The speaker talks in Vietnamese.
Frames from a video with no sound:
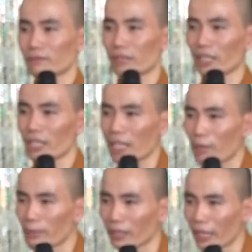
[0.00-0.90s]
Và khi
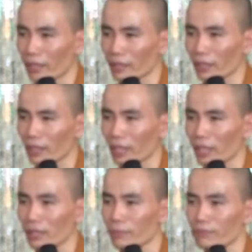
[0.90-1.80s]
nào mình nghe người ta
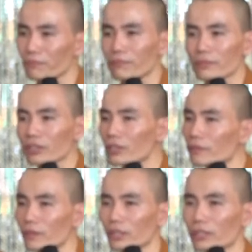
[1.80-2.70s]
kể thì đó
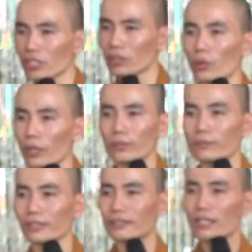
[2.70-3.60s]
chưa phải là trí tuệ của
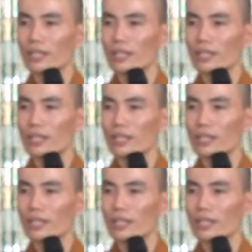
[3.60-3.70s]
mình.